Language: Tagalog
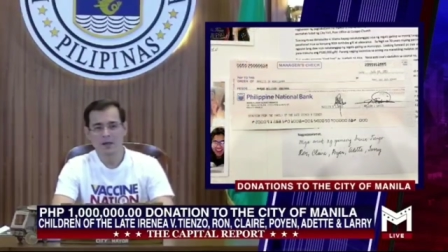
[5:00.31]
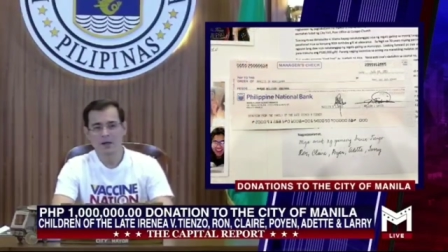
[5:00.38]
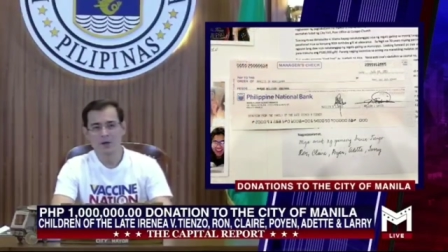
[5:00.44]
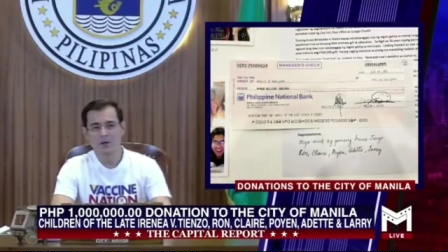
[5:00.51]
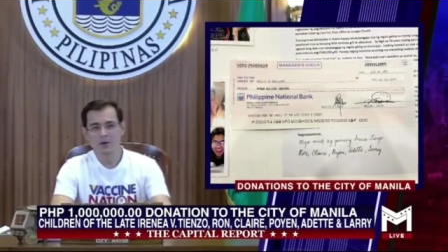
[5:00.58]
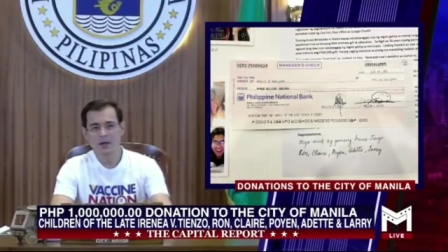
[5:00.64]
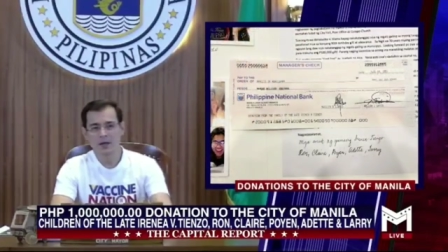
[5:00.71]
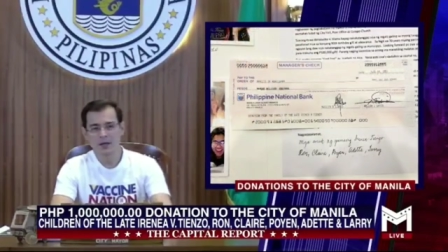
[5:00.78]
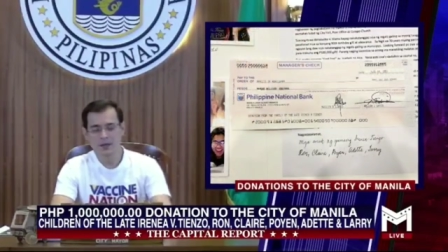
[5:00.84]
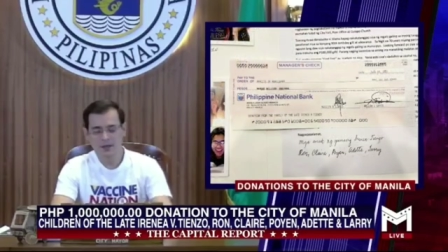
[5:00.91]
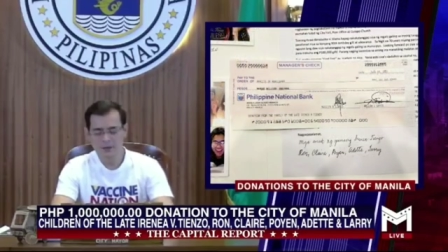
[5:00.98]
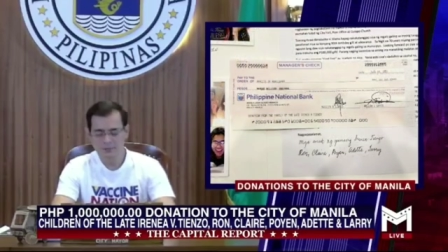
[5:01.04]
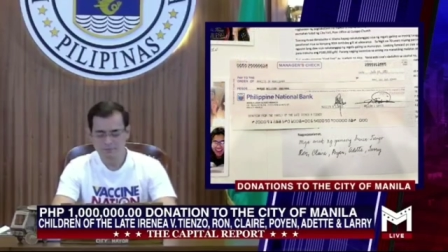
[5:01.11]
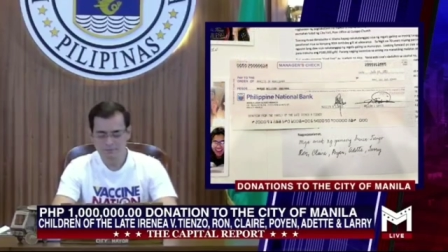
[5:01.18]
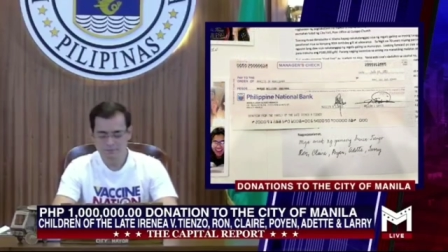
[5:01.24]
okay,
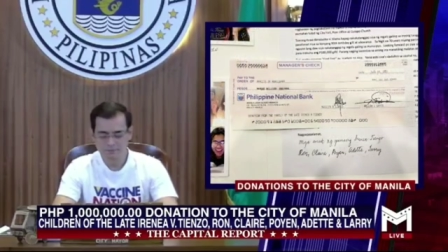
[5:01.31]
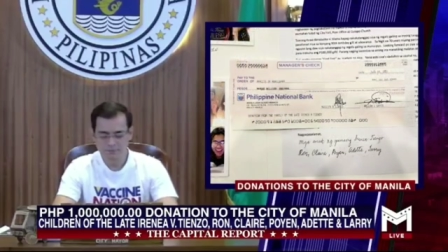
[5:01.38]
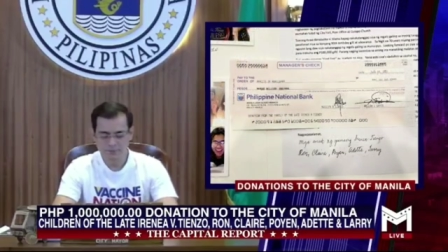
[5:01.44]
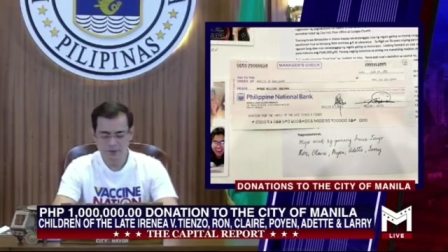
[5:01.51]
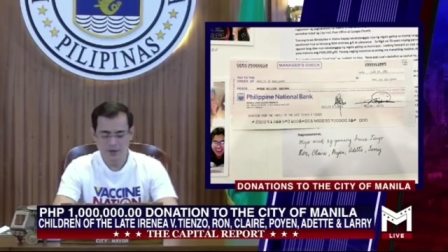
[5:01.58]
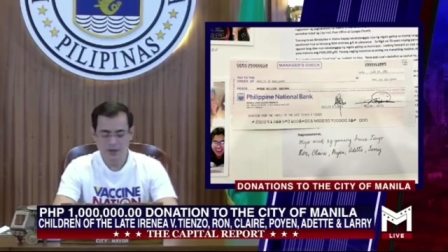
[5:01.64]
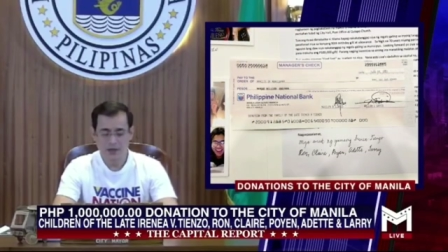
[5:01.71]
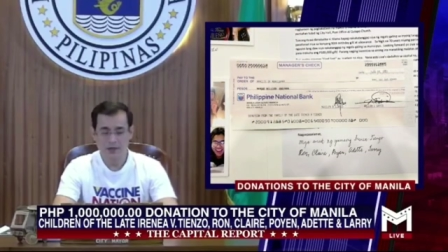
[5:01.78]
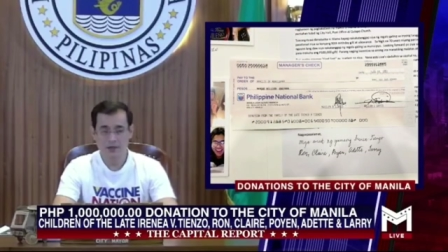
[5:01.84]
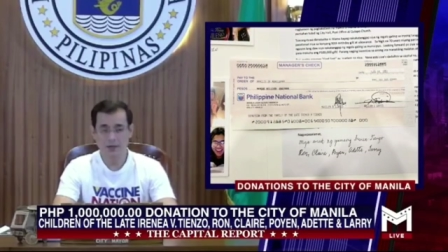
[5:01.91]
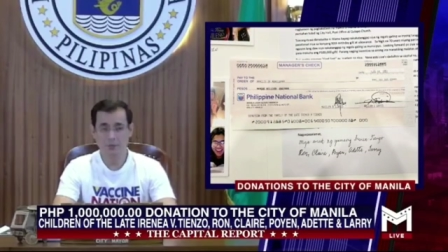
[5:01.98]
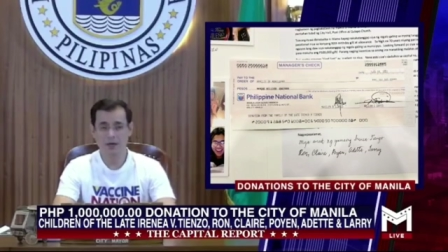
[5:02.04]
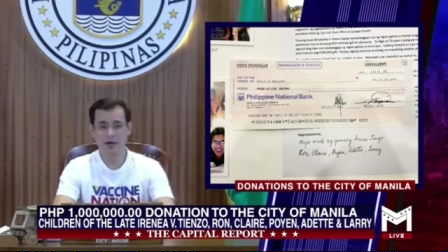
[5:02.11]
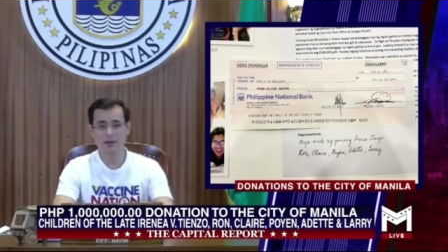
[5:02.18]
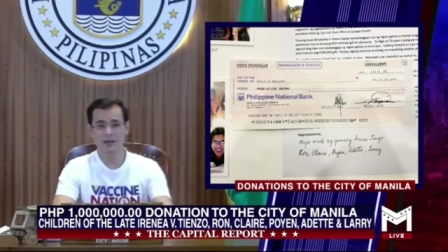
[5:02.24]
sa
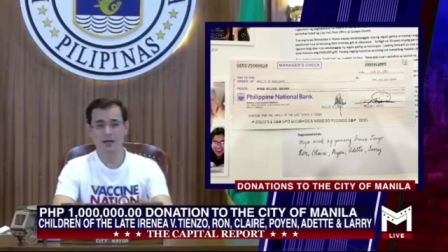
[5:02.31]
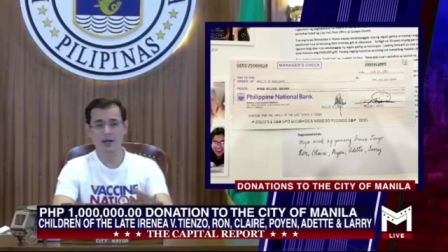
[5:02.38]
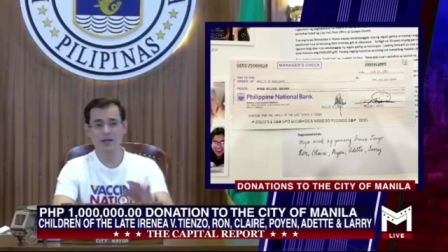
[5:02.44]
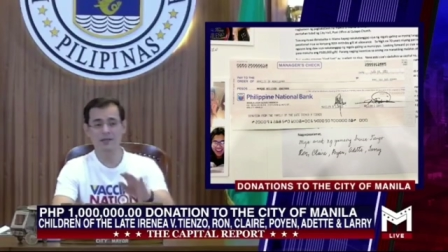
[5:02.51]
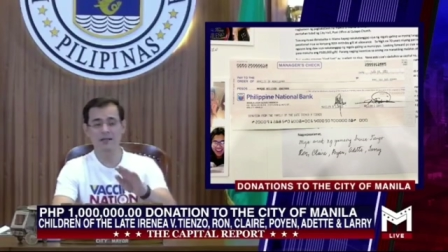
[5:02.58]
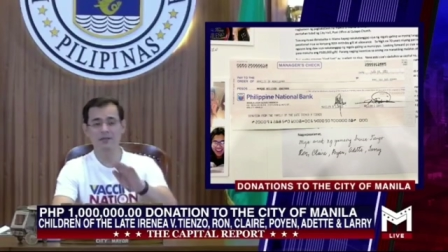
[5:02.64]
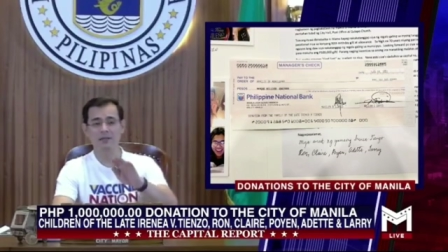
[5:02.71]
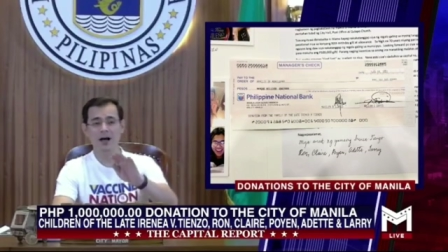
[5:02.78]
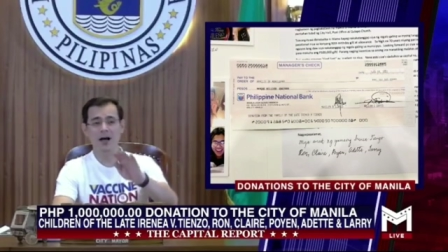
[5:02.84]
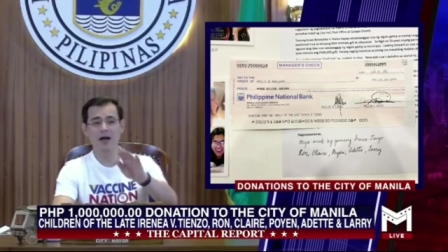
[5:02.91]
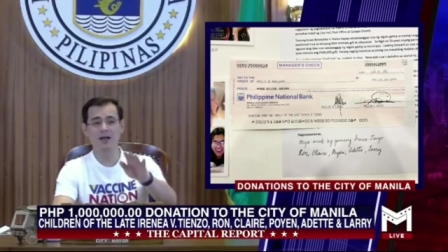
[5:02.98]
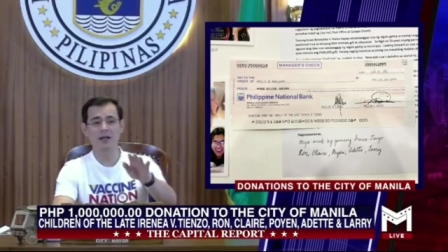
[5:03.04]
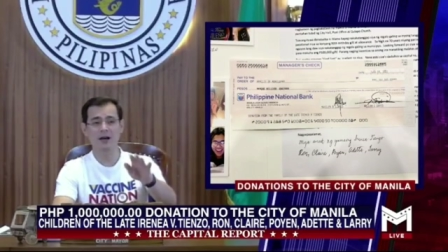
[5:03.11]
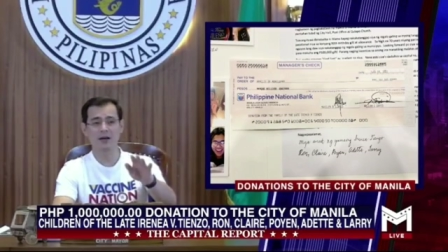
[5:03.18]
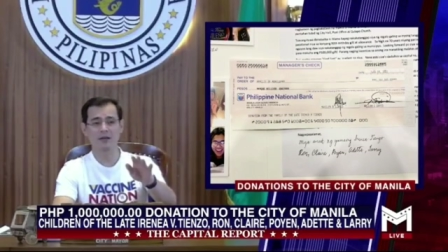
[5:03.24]
mga taga Santa Ana